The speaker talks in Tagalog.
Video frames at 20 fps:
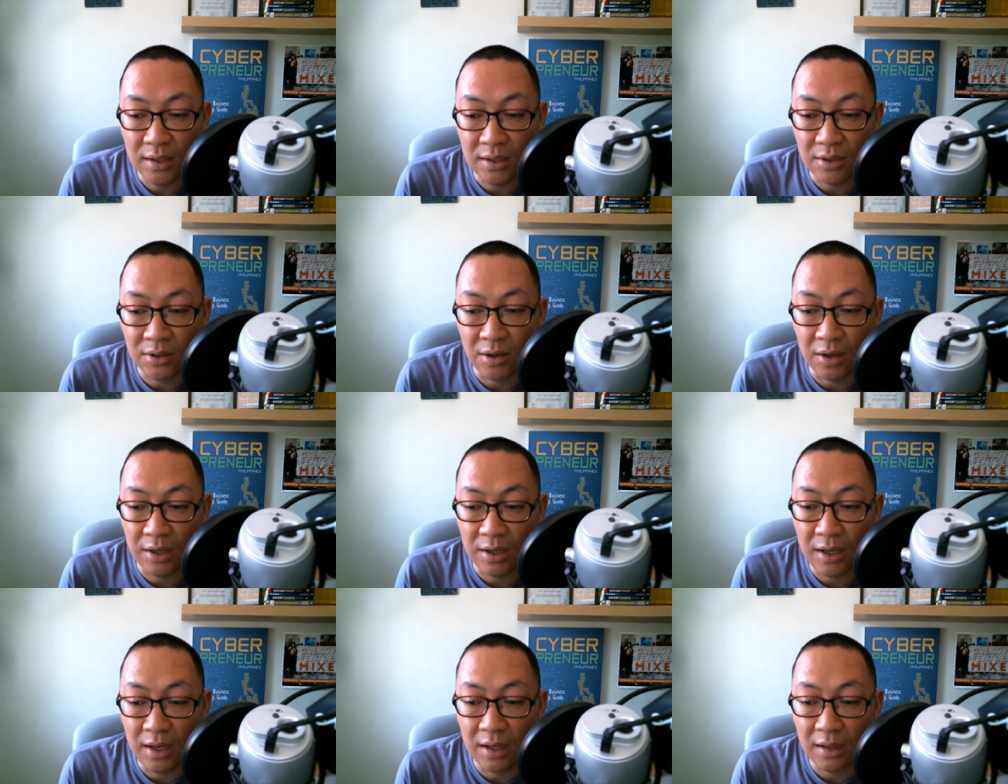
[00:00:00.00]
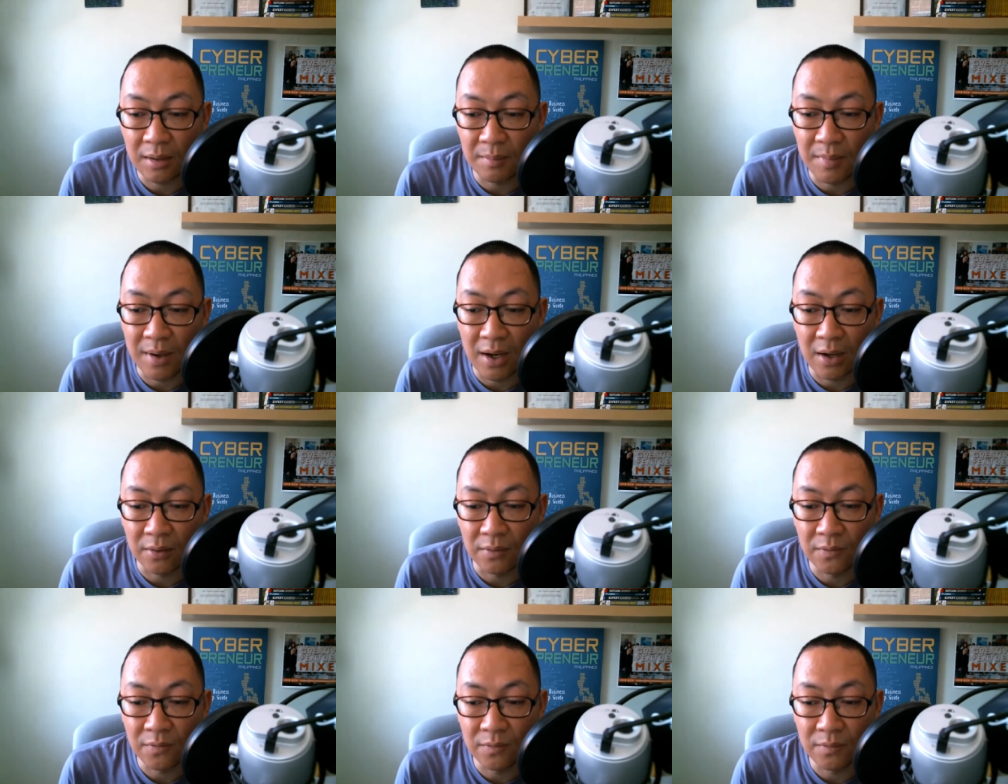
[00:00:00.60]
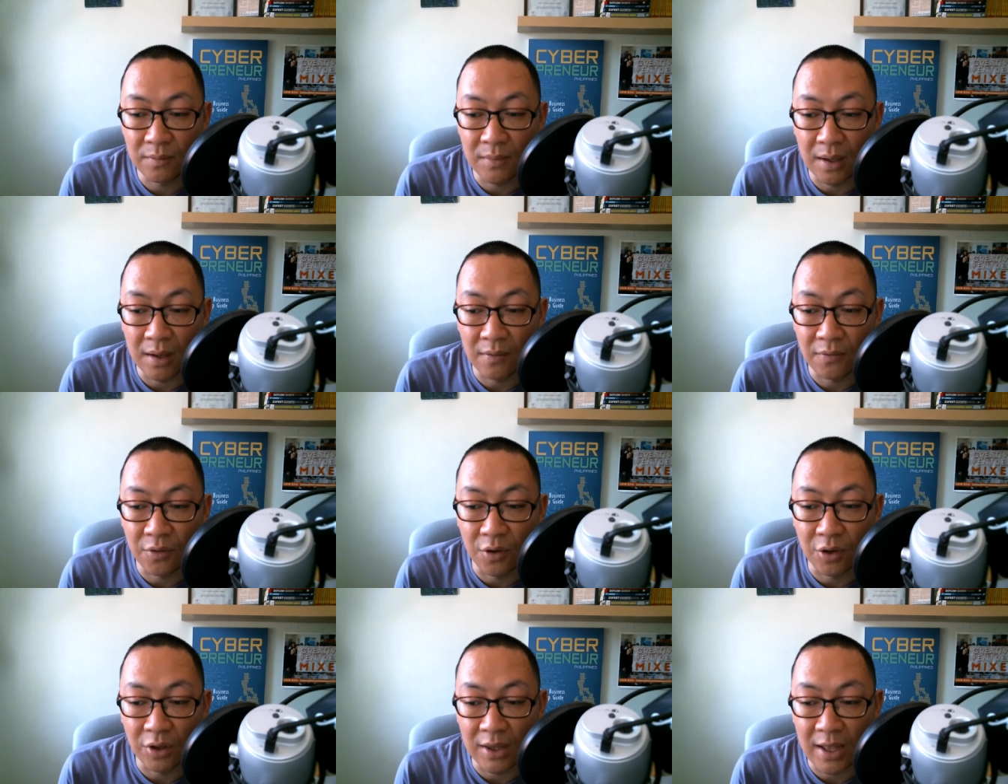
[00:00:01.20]
It's currently at about uh,
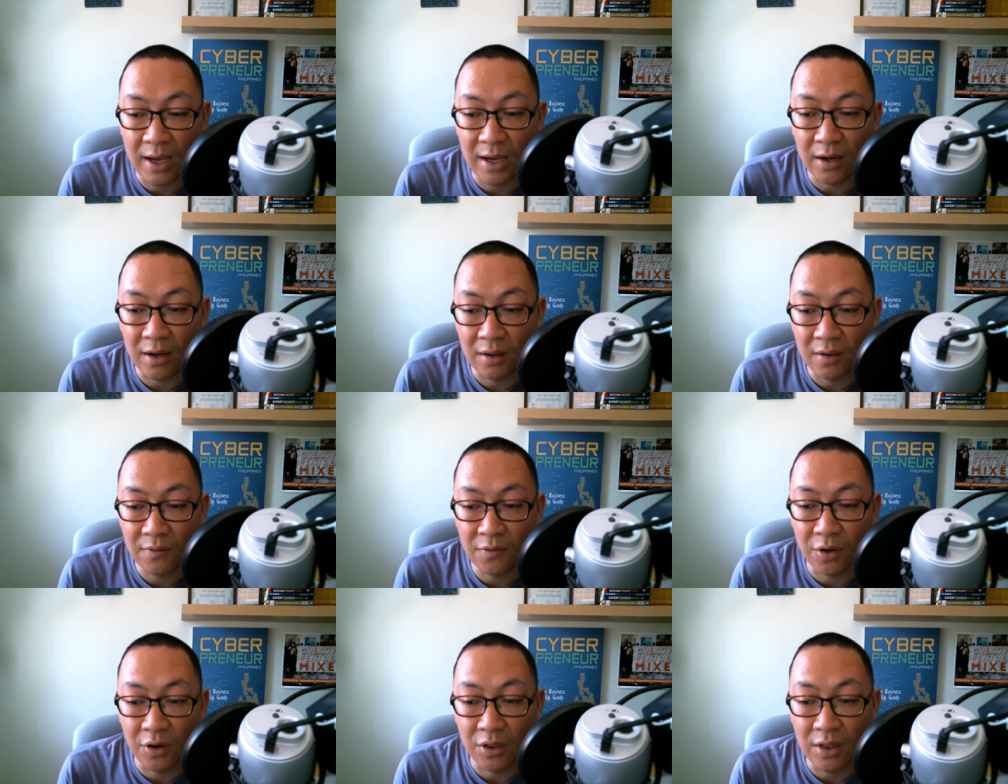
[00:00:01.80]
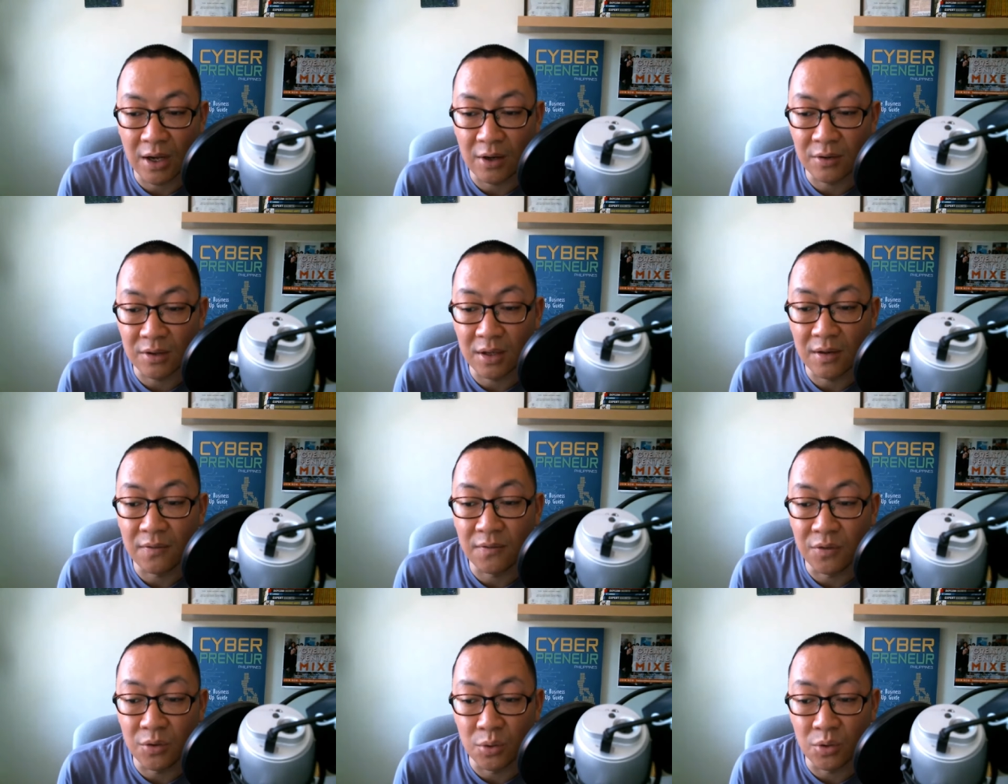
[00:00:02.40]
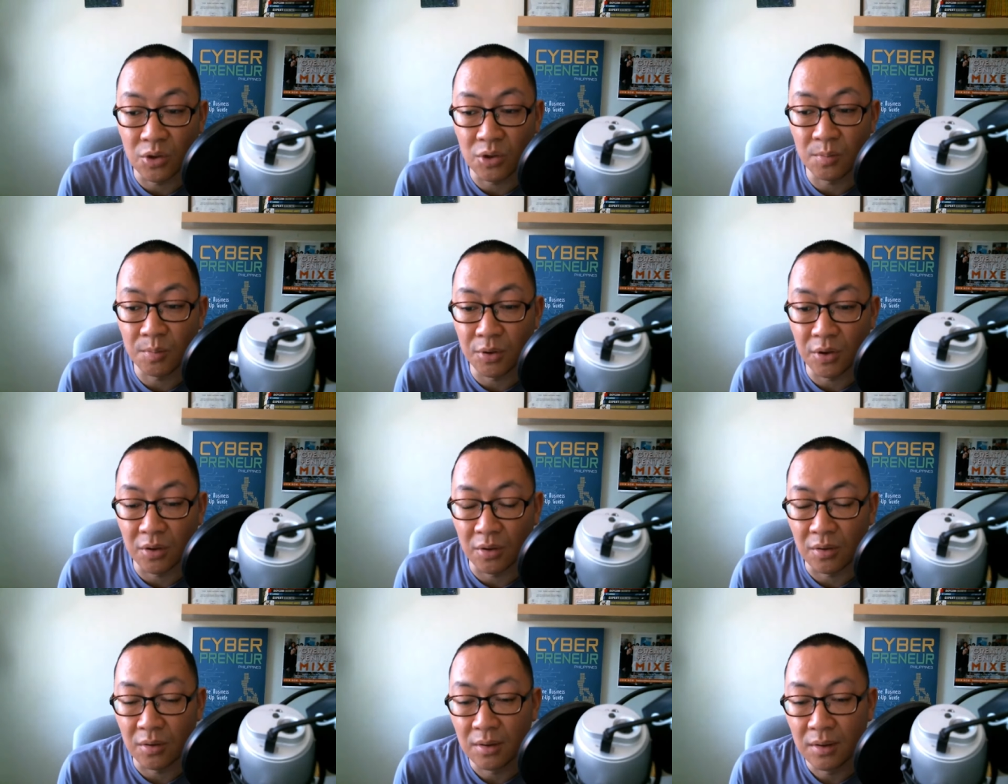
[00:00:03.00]
4,000 views
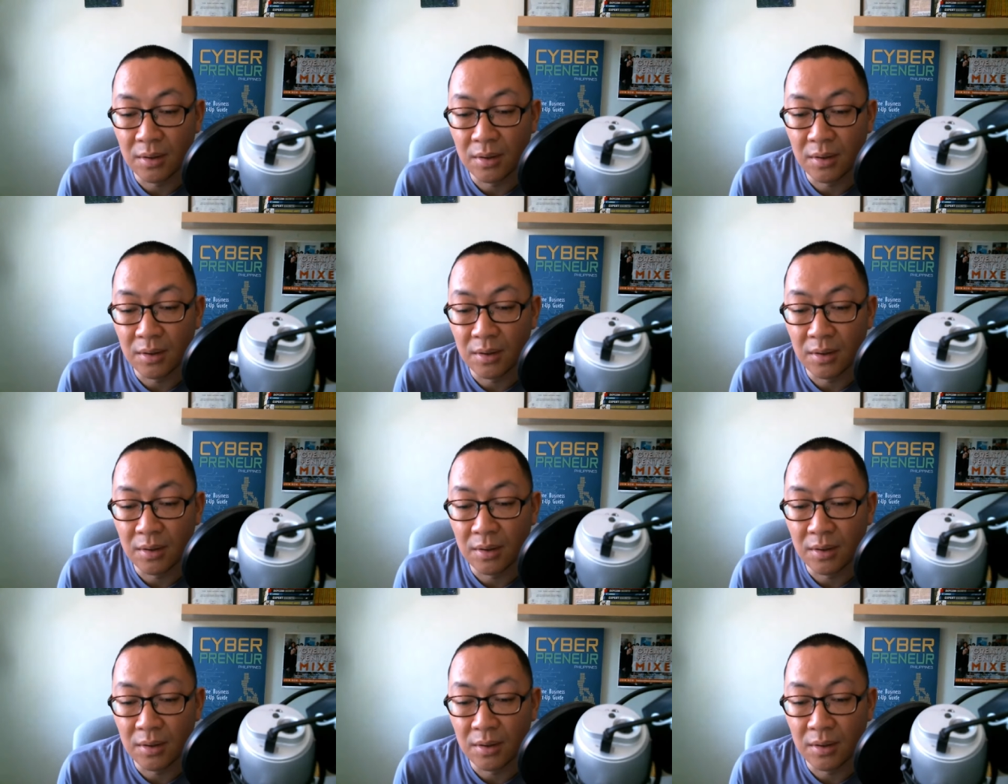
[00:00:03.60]
po.